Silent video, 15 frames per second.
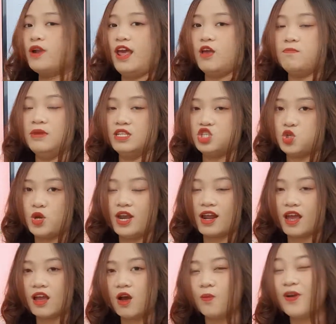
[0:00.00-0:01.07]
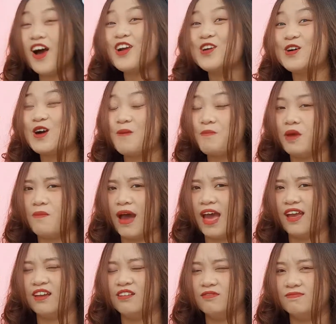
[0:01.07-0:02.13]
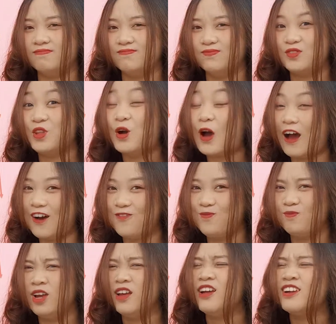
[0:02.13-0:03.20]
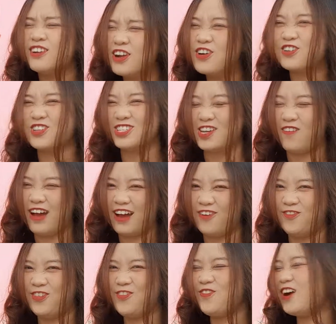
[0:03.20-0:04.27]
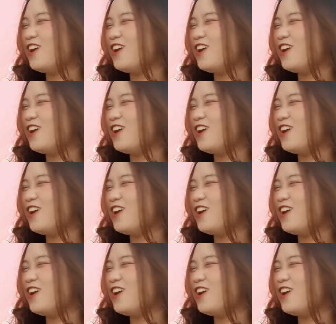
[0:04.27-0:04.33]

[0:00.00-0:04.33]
này mình suy ra cái công thức được không mấy bạn? Được không? Được chứ sao không, đúng